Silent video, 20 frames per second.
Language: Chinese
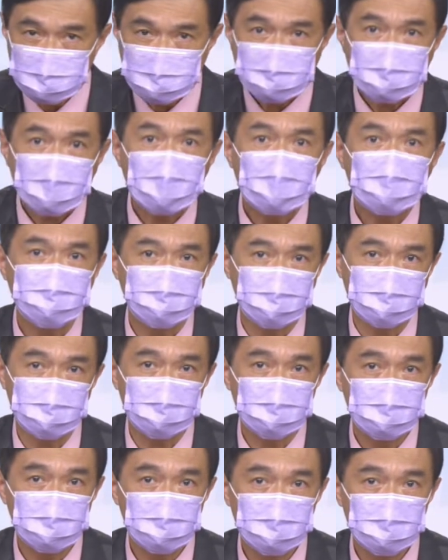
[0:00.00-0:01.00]
这样子，
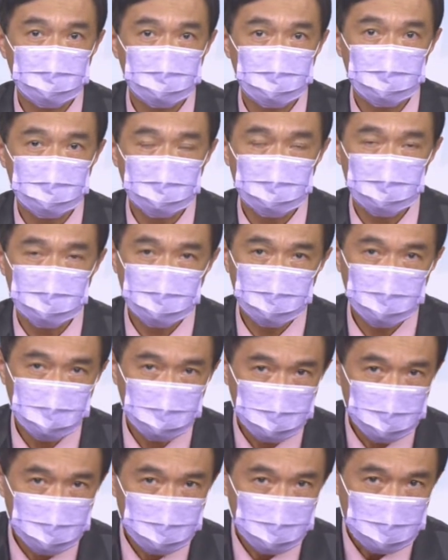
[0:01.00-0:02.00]

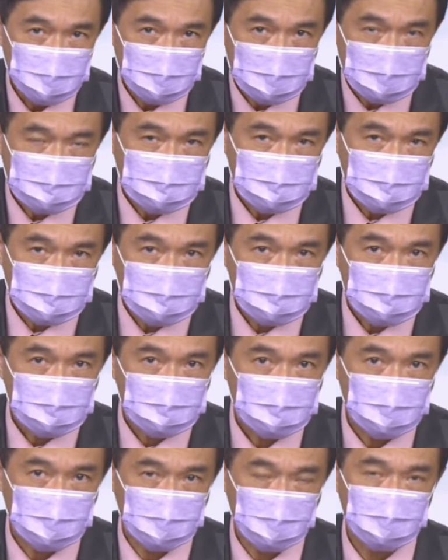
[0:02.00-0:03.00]
一间
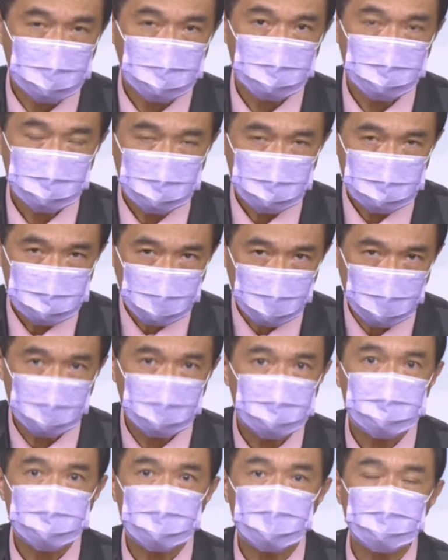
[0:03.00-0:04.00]
哈台
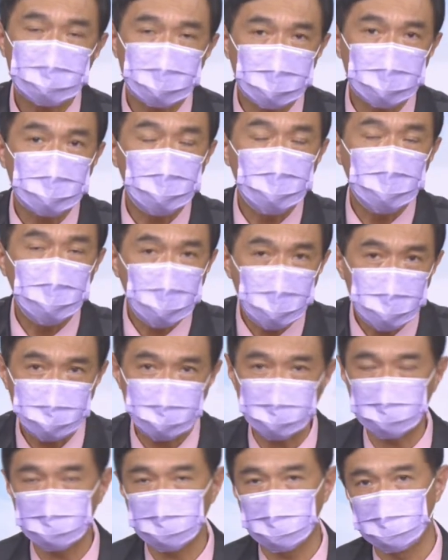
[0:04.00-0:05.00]
这样的一个租
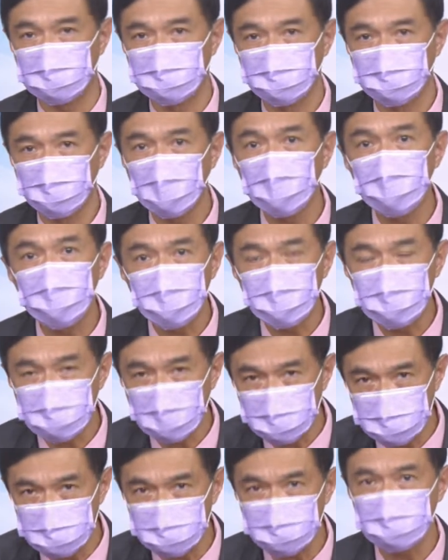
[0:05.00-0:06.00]
金呢，要多
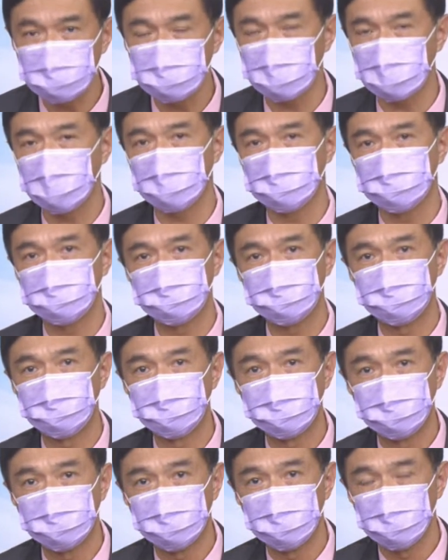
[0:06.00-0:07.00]
少？你算算看，
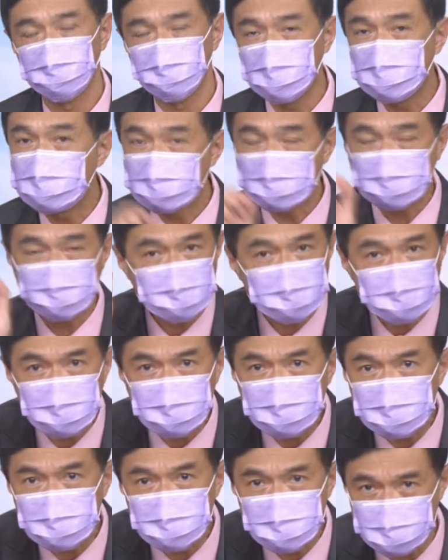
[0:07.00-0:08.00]
你
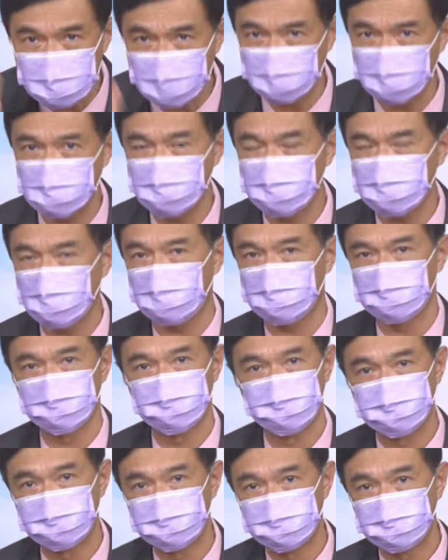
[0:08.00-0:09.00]
细想一下，
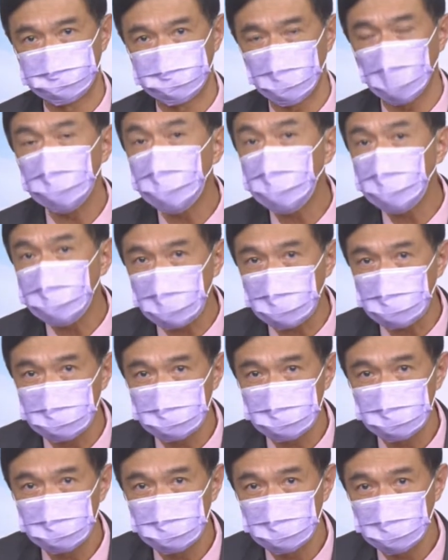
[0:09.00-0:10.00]
要多少？
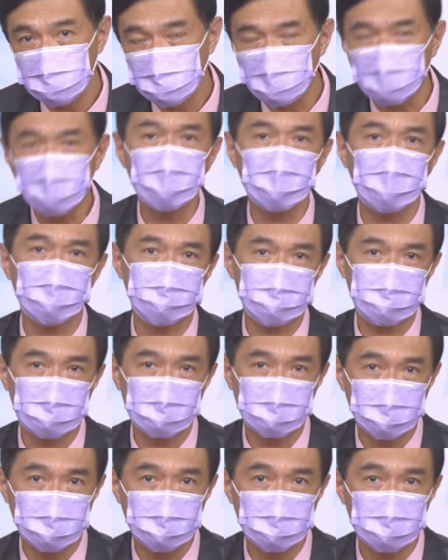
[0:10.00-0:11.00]
我可以告诉
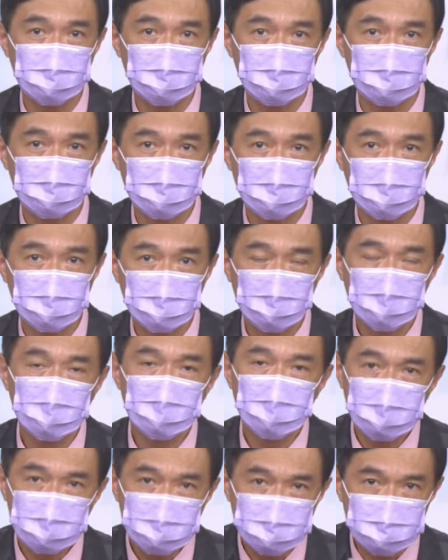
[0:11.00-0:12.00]
各位，
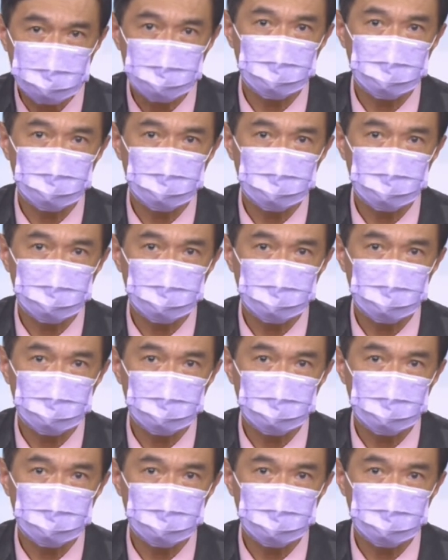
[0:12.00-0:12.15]
十